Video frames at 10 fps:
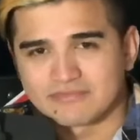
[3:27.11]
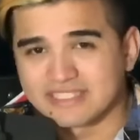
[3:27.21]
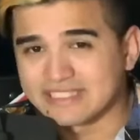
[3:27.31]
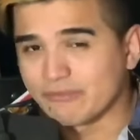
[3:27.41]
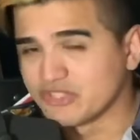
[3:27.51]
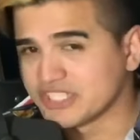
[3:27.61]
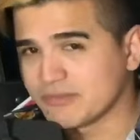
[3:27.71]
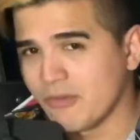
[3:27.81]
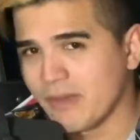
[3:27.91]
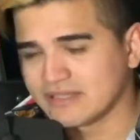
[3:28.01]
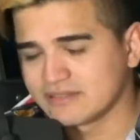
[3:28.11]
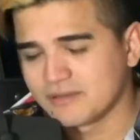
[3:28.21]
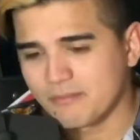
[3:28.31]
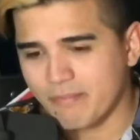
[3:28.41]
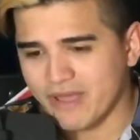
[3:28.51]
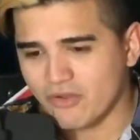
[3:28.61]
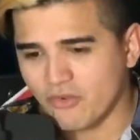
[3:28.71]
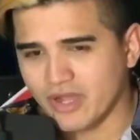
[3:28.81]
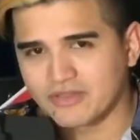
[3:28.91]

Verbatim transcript: Existen muchísimos más, pero con